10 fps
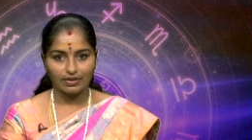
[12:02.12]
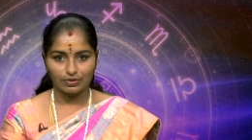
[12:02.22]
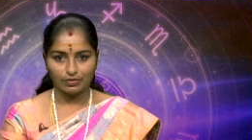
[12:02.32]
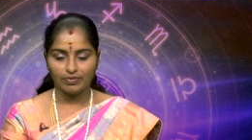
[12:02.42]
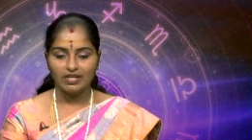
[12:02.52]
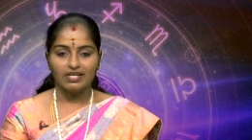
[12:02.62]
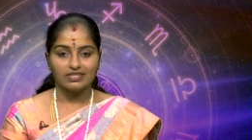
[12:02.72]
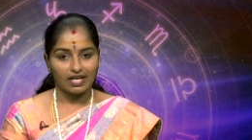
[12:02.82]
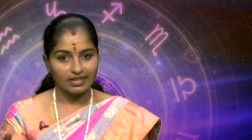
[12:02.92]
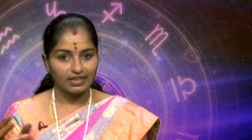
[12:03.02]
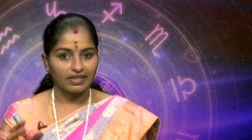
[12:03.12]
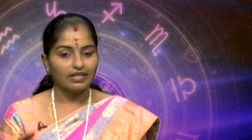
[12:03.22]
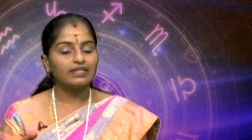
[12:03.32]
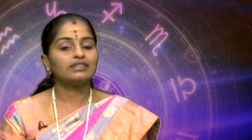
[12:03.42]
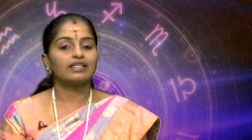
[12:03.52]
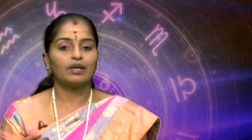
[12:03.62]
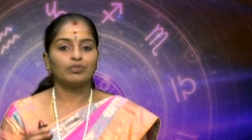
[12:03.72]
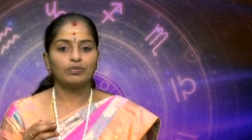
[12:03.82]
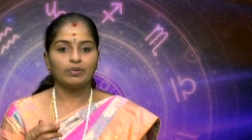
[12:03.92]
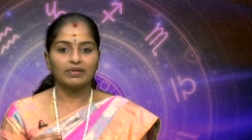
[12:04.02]
இருக்கணும் ஜாதக ரீதியாக
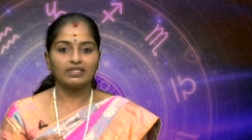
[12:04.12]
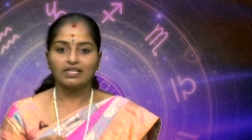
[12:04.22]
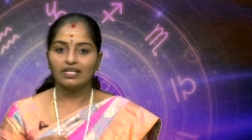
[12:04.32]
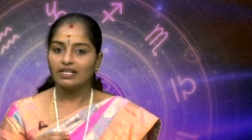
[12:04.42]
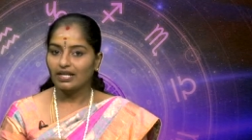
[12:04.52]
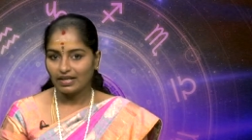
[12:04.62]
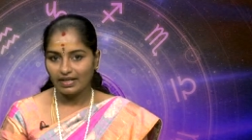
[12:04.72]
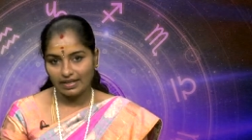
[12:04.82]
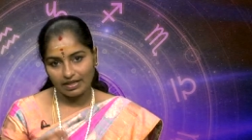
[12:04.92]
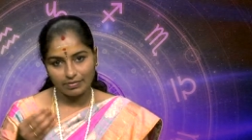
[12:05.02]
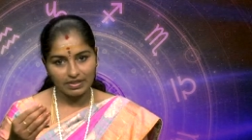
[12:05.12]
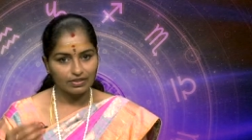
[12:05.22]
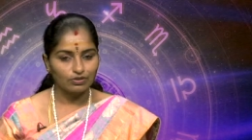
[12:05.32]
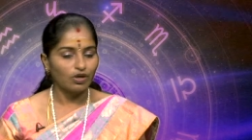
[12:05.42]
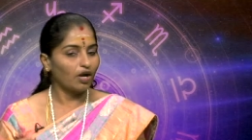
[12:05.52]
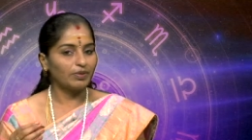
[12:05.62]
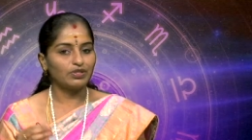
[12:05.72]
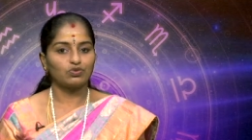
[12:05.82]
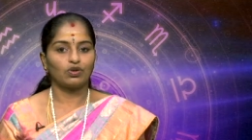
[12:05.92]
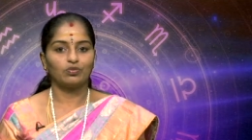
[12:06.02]
எப்போவுமே பார்த்தீங்கன்னா நல்ல நேரமே இருக்கும் அப்படின்னு
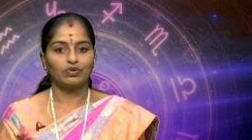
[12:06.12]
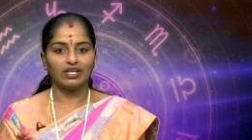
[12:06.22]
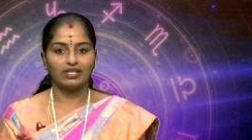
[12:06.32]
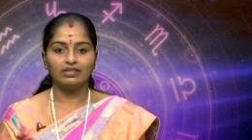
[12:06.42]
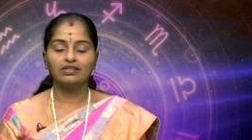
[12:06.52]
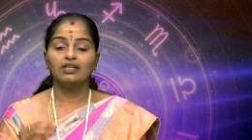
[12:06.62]
சொல்ல முடியாது